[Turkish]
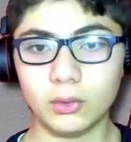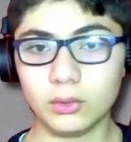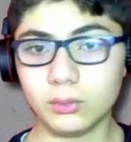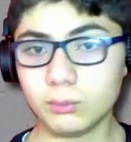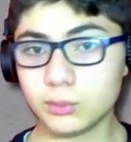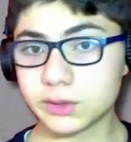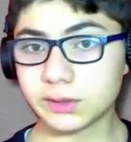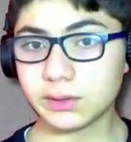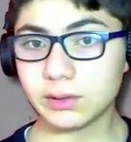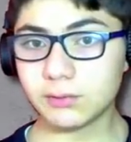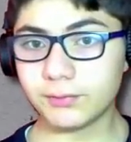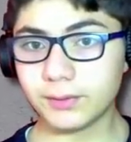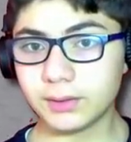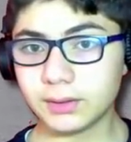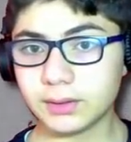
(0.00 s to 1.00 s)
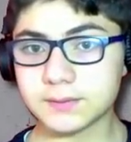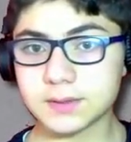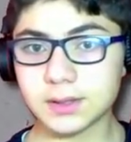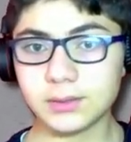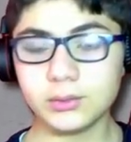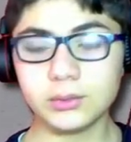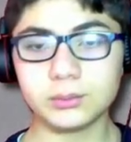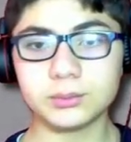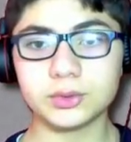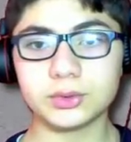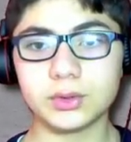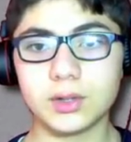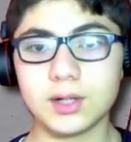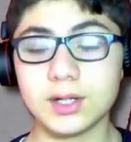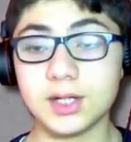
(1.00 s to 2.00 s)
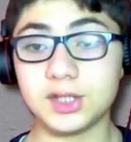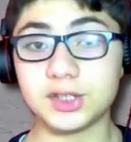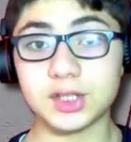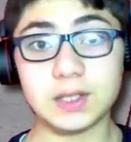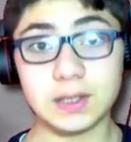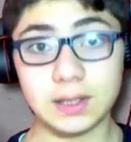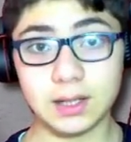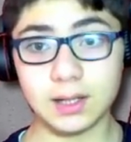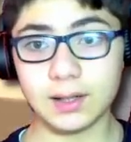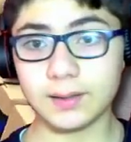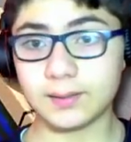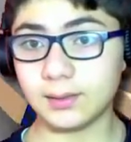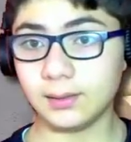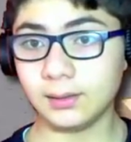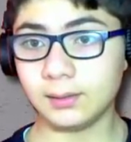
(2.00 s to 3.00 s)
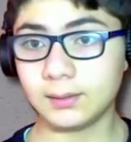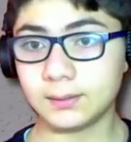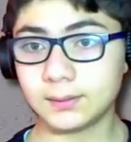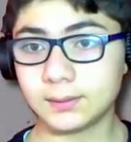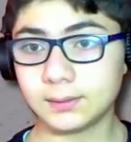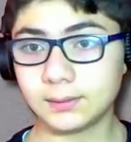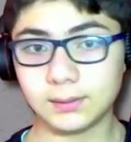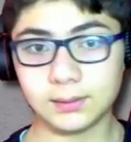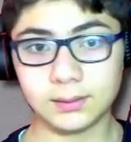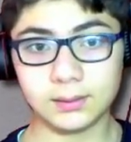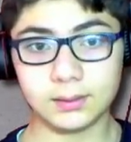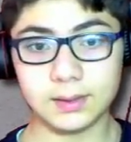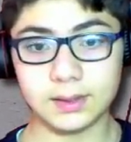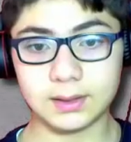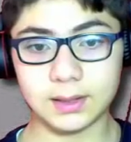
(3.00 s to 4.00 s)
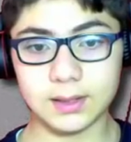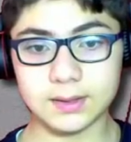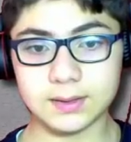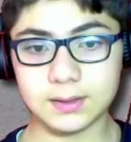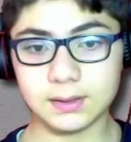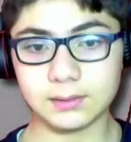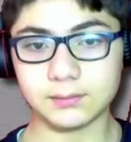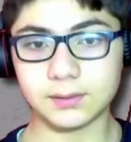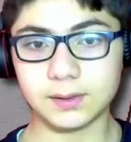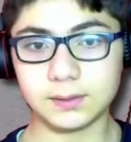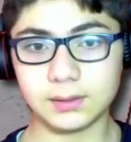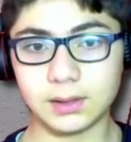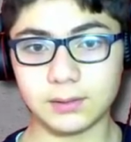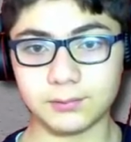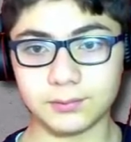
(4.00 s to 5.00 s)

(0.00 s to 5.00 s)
Oyunun müzikleri falan efsane olmuş. İçeriği gayet iyi. Ee, hikayesi de var